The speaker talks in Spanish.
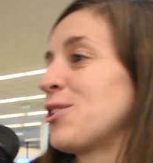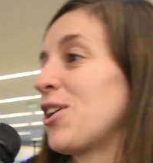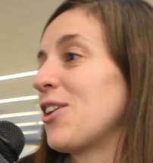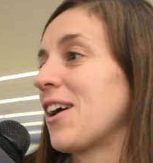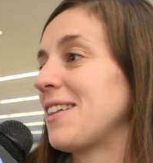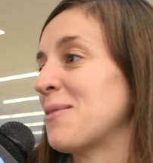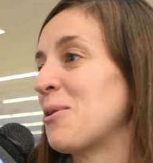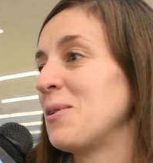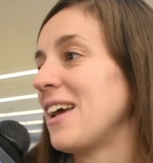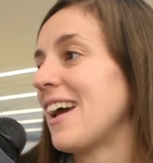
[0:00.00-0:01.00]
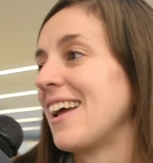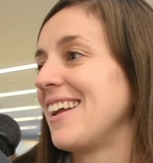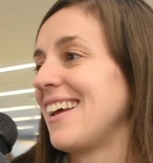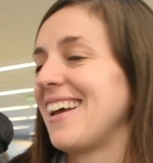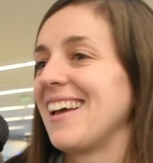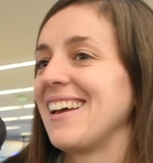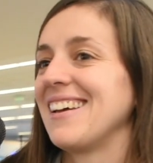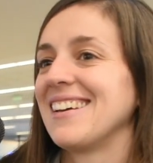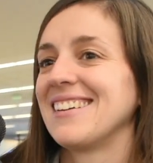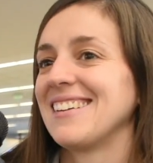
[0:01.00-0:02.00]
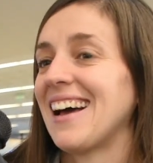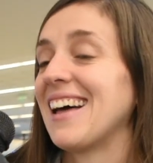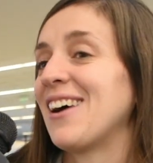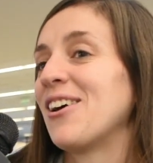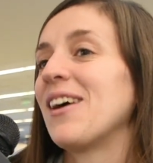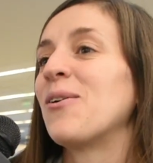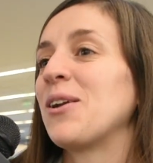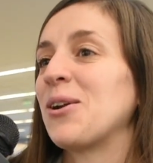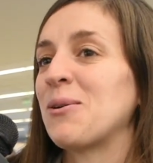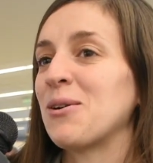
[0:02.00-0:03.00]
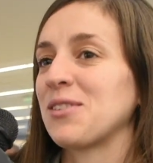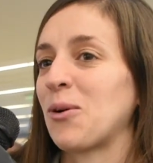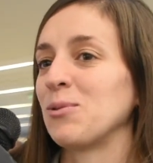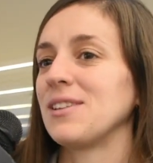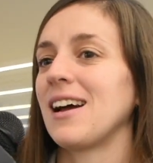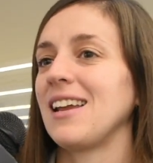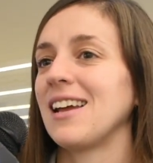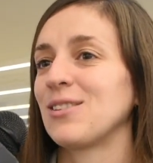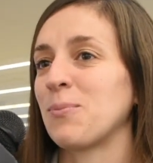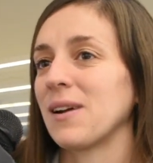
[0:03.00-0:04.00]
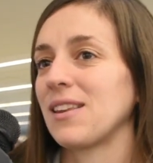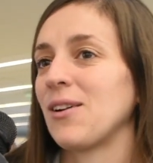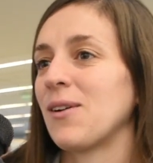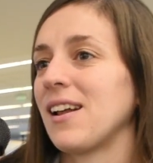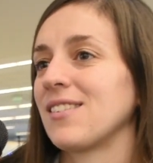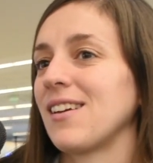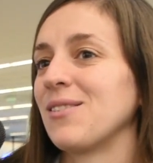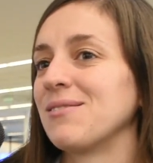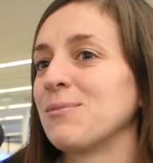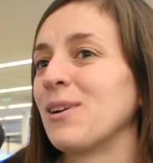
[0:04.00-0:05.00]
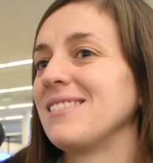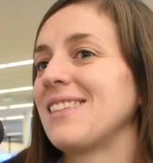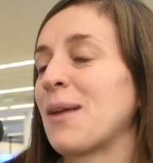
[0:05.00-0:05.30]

Yo creo que estamos bien. Eh, nada, ahora bueno, nos vamos a juntar y estos partidos van a ser un buen